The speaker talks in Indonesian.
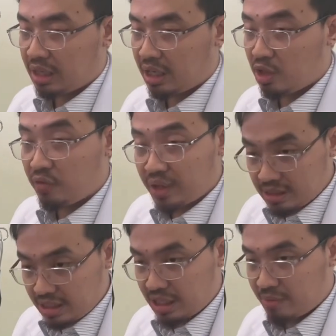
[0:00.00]

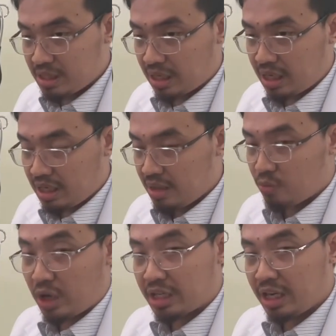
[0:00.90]
kardioversi namanya,
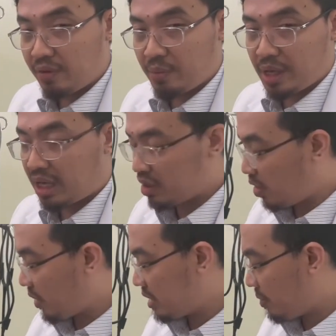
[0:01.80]
bukan defib ya, kardioversi.